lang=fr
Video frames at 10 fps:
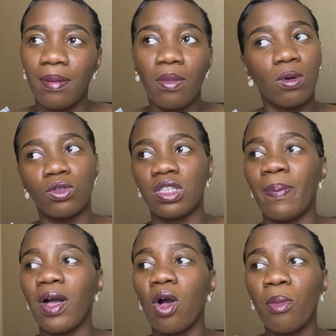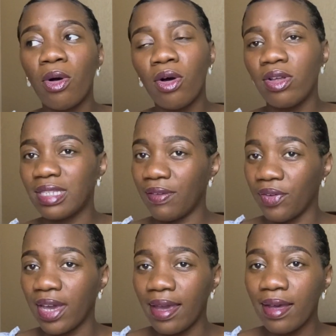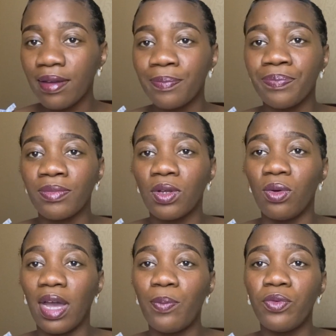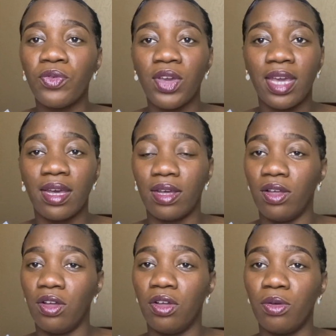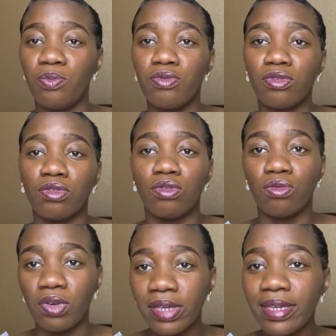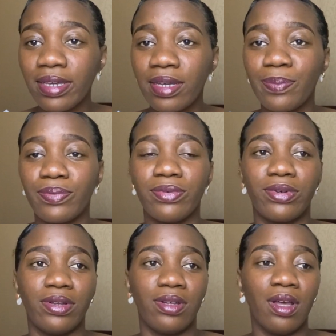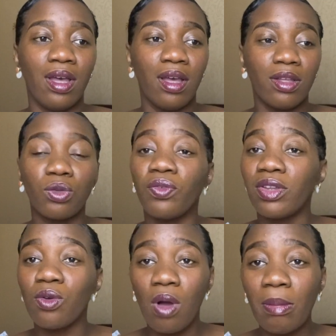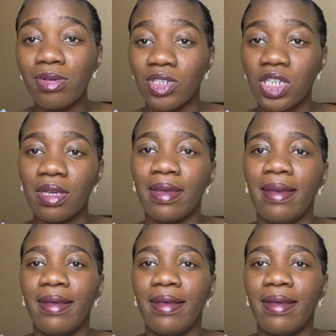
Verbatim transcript: bon, je ne sais pas comment ses frères auraient pu faire euh, pour se nourrir, pour euh, trouver de quoi manger.